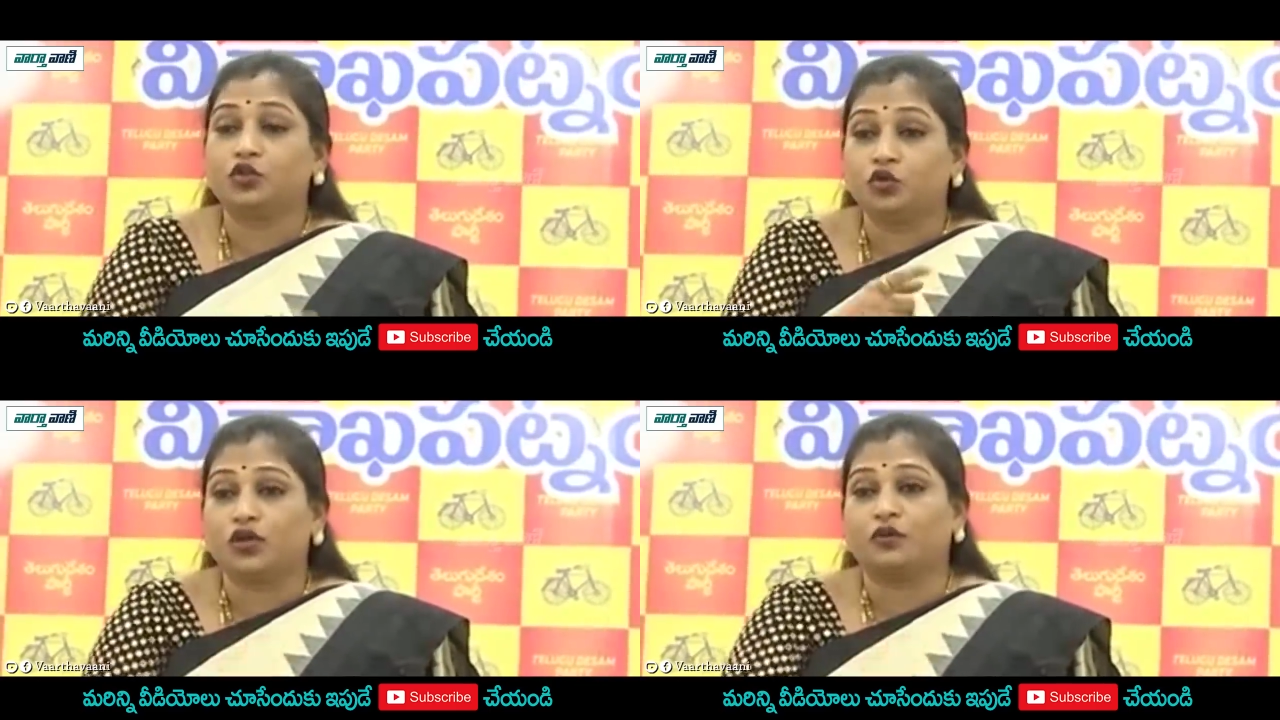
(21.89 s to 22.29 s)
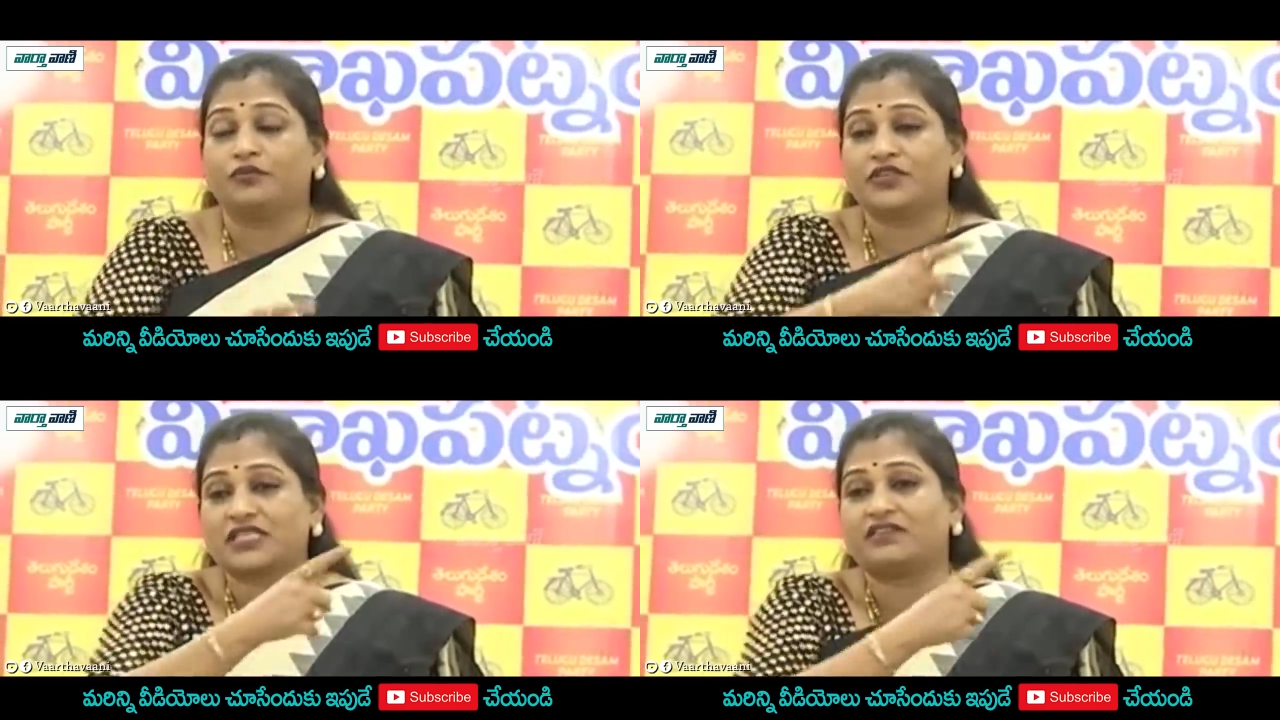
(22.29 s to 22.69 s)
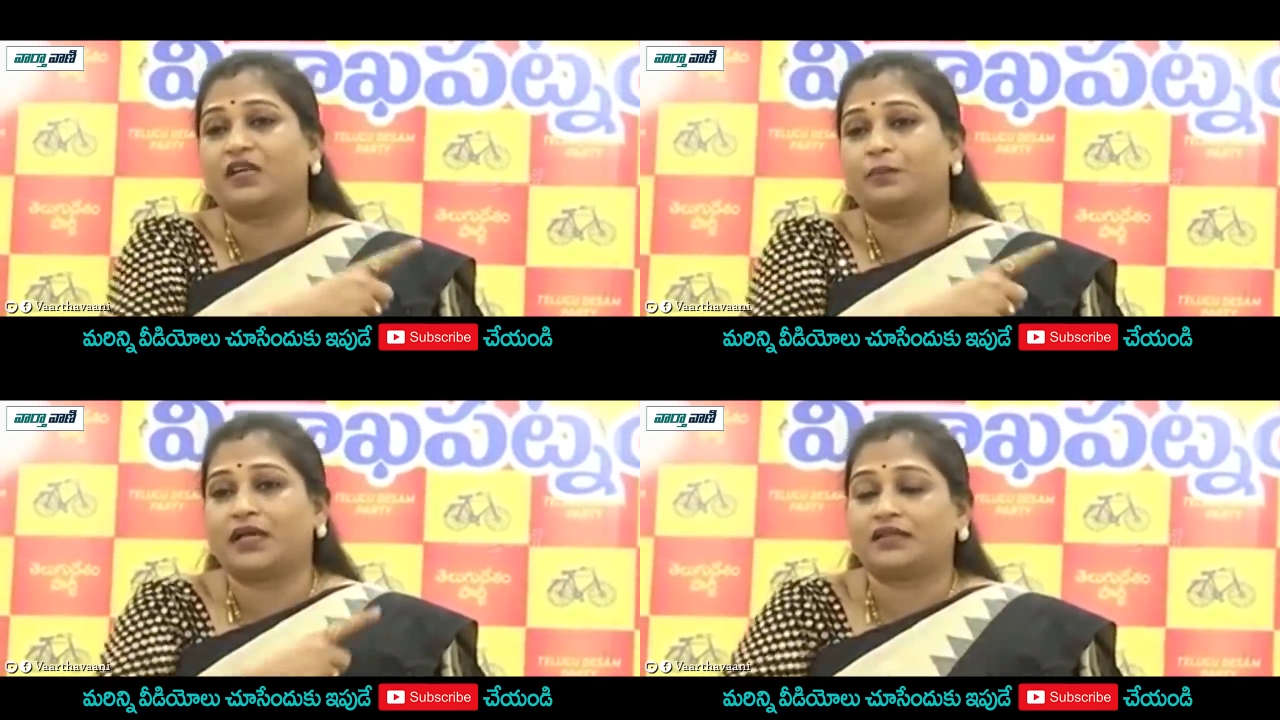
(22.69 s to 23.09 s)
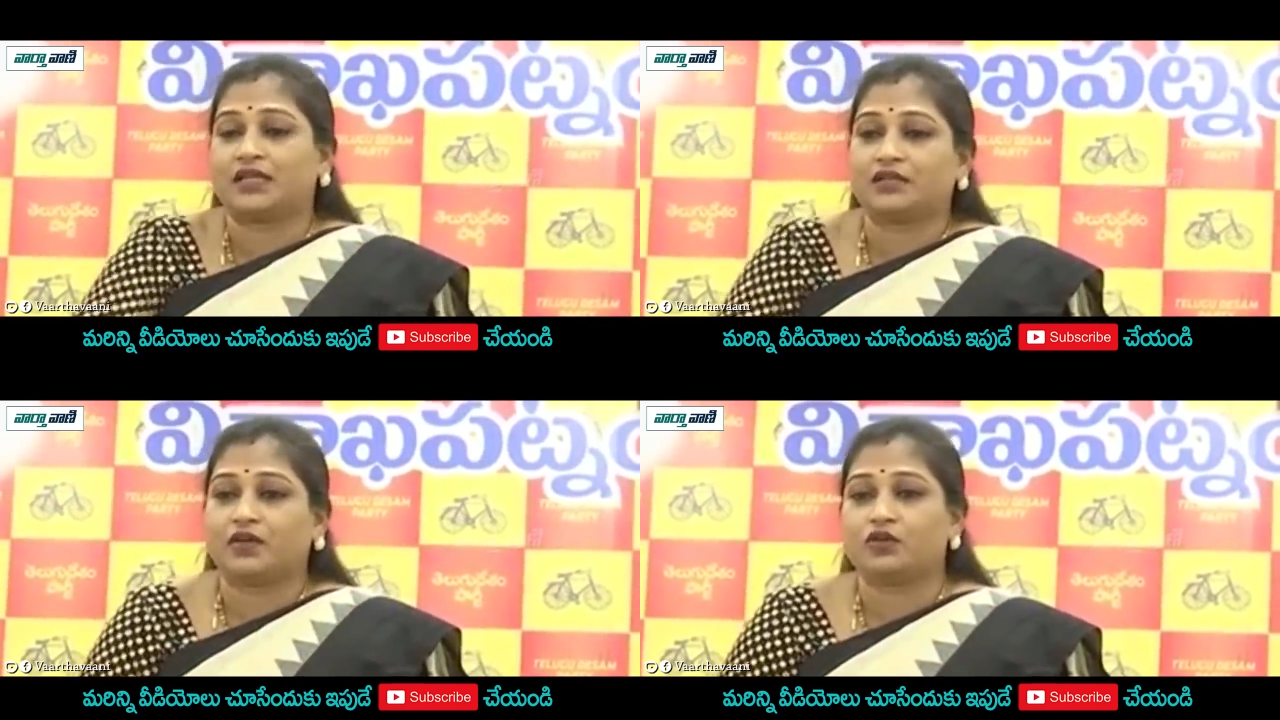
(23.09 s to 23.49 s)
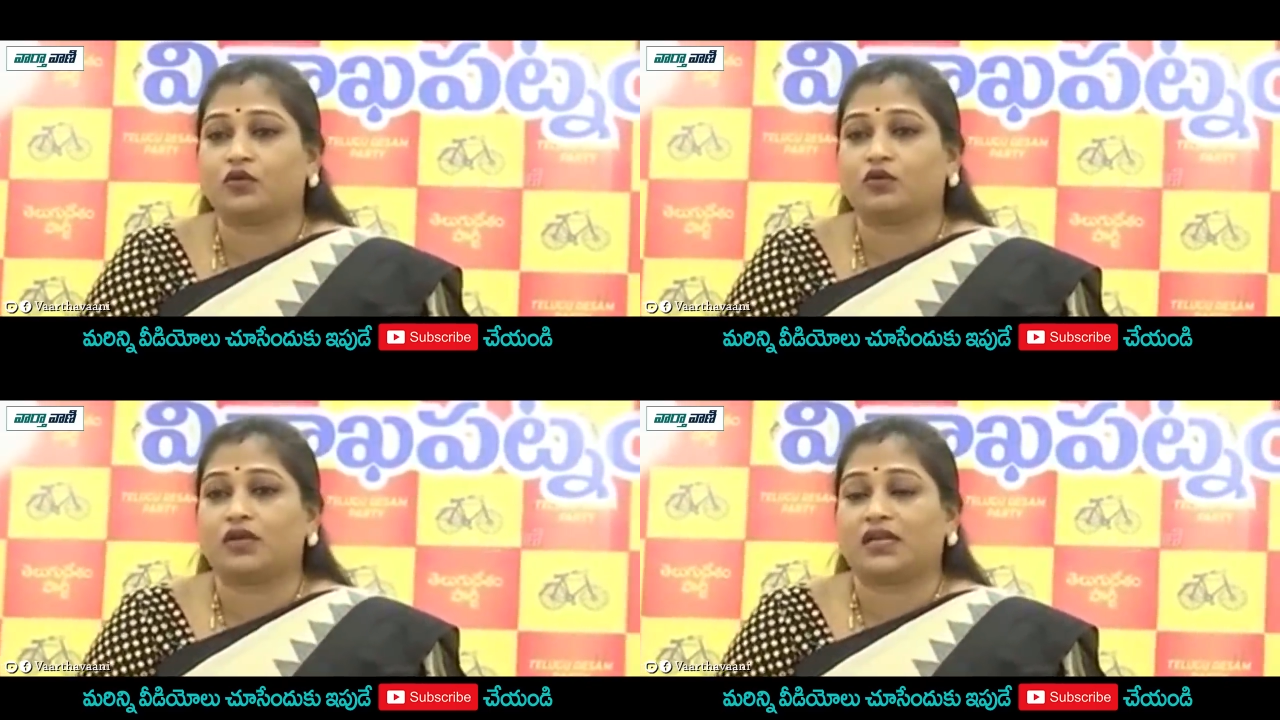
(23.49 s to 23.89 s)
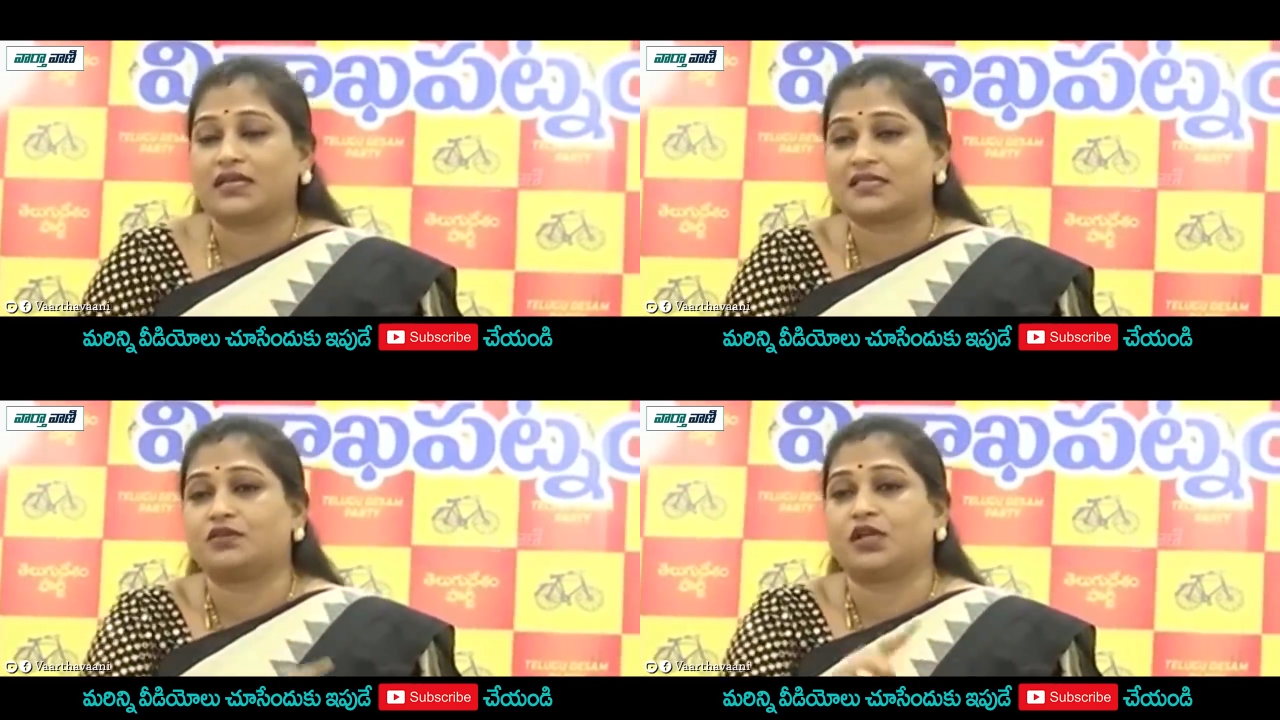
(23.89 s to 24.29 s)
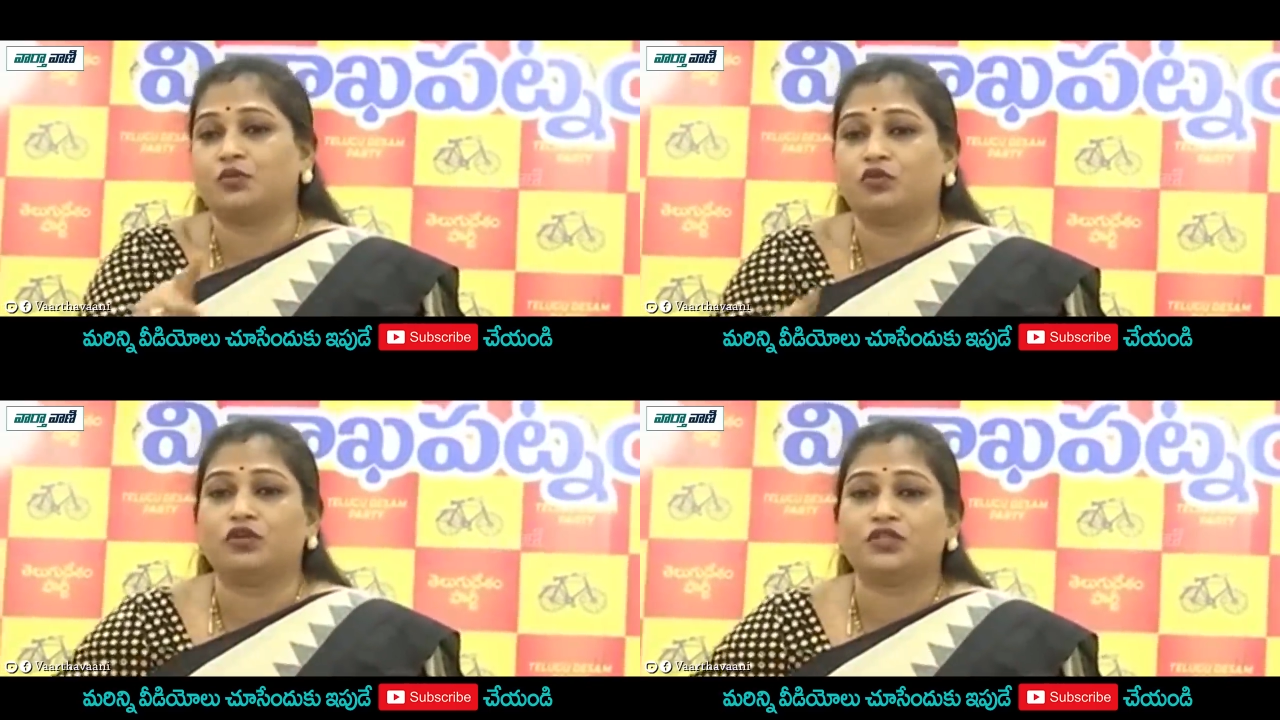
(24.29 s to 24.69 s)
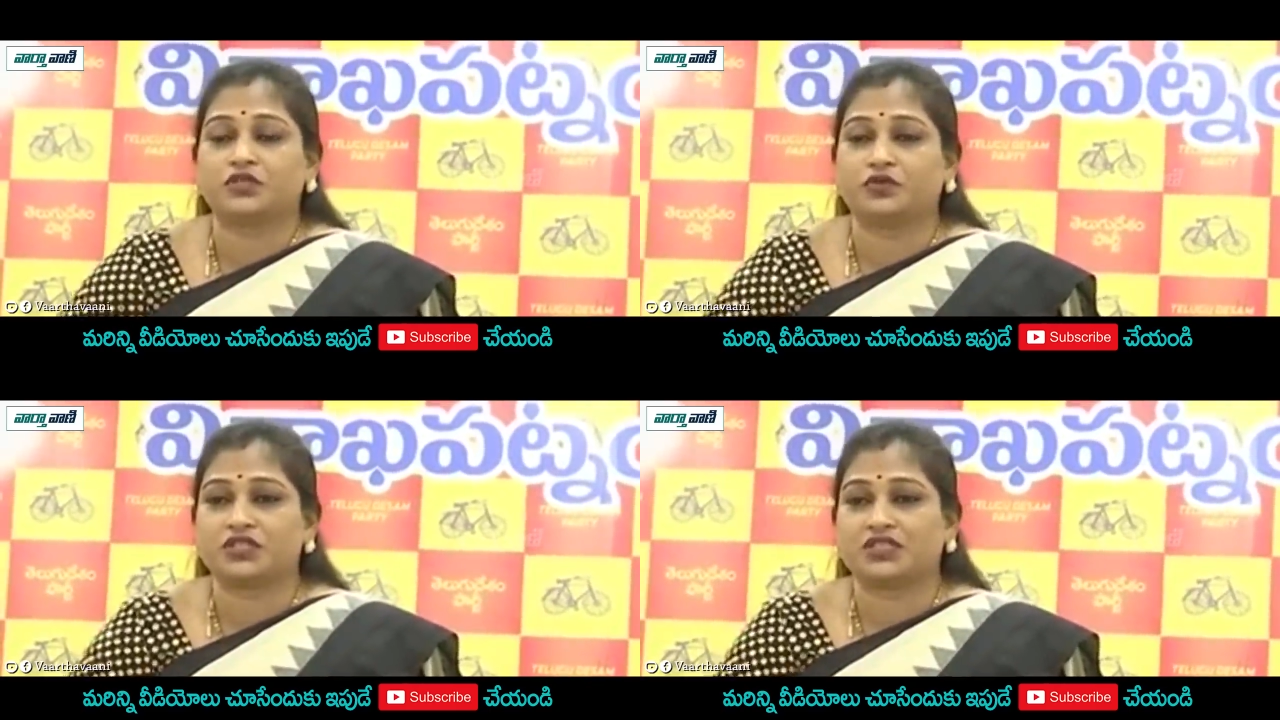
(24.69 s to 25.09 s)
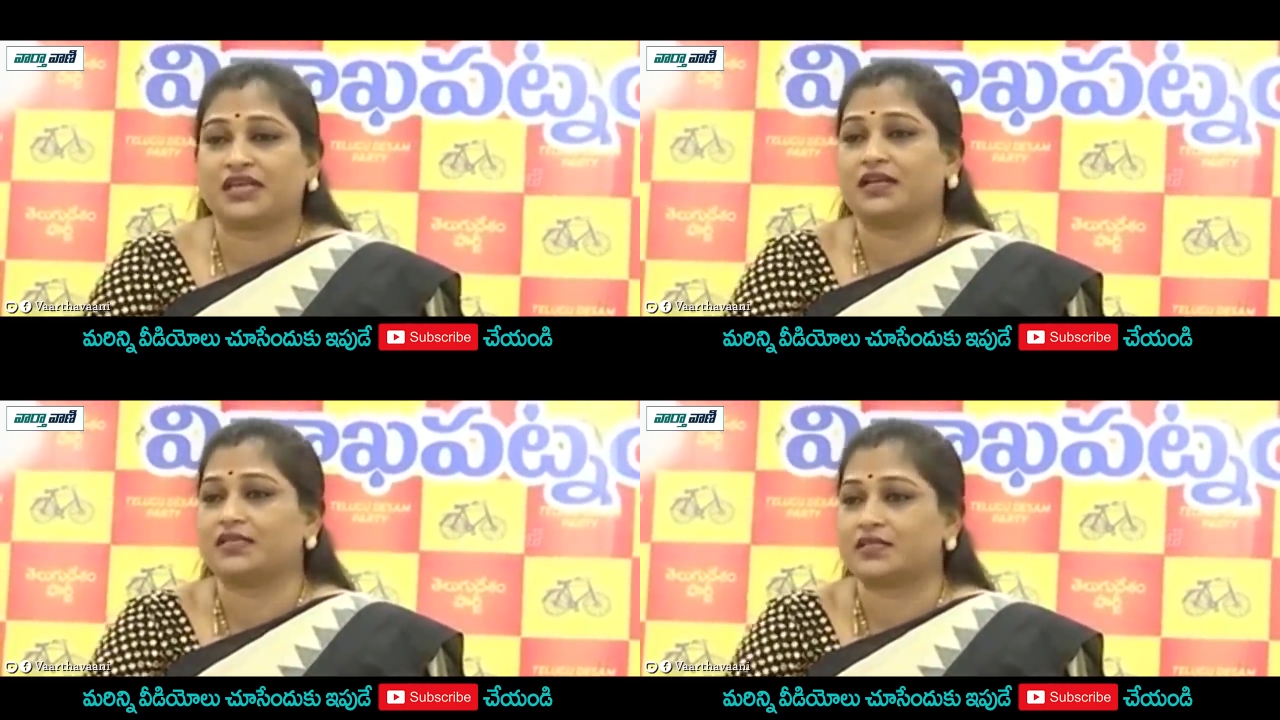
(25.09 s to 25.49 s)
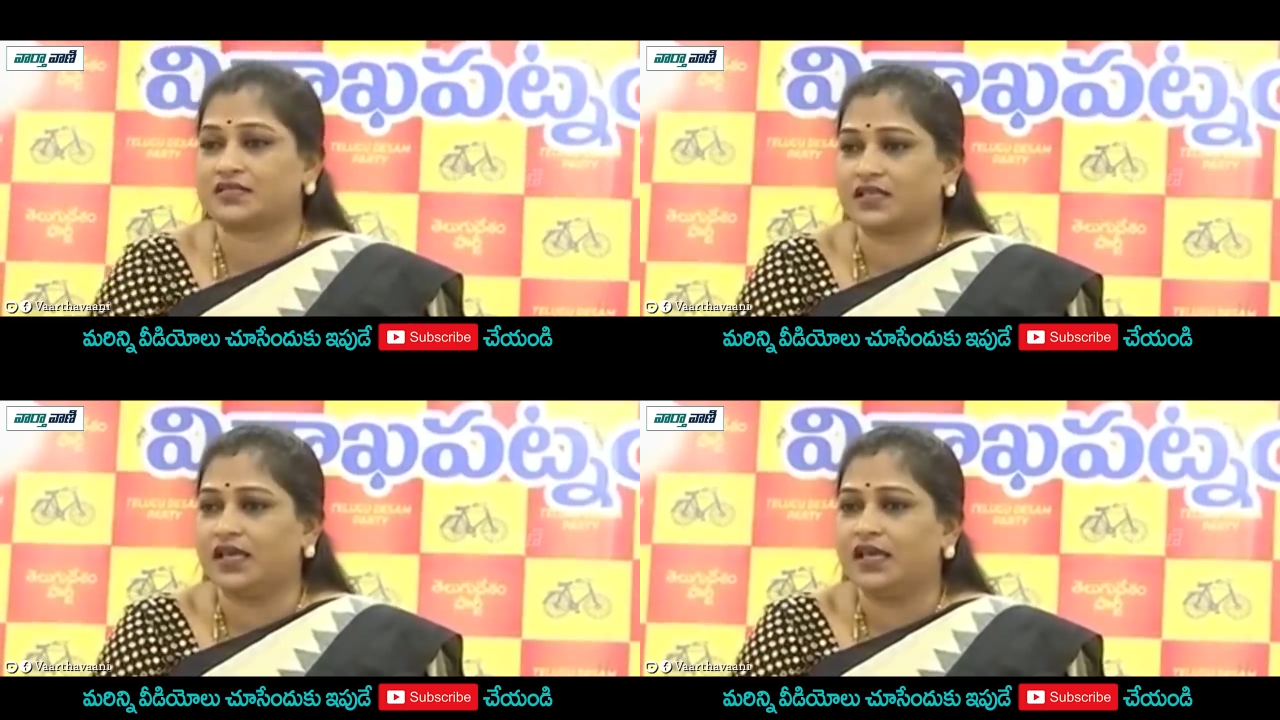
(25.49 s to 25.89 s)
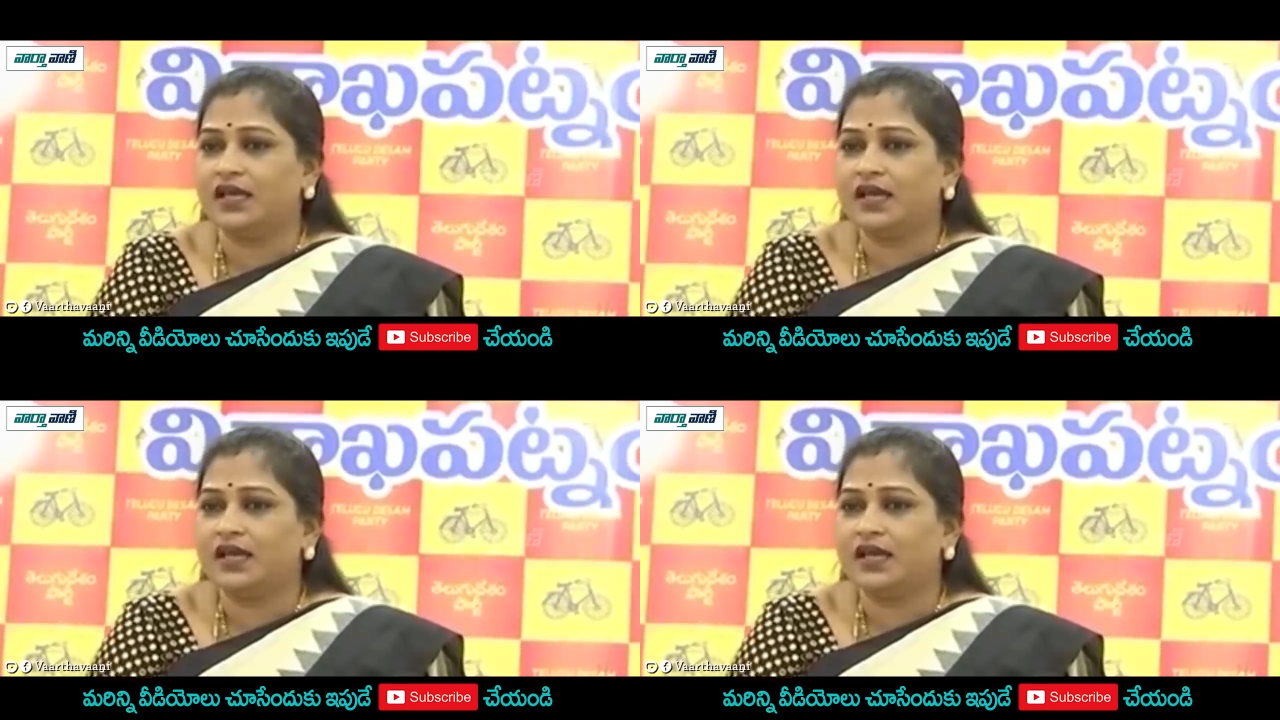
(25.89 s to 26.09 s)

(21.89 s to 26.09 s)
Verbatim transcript: దూరం విజయవాడ ప్రాంతానికి వరకు కూడా రాష్ట్ర నలుమూల నుంచి వచ్చి ధర్నా చేస్తే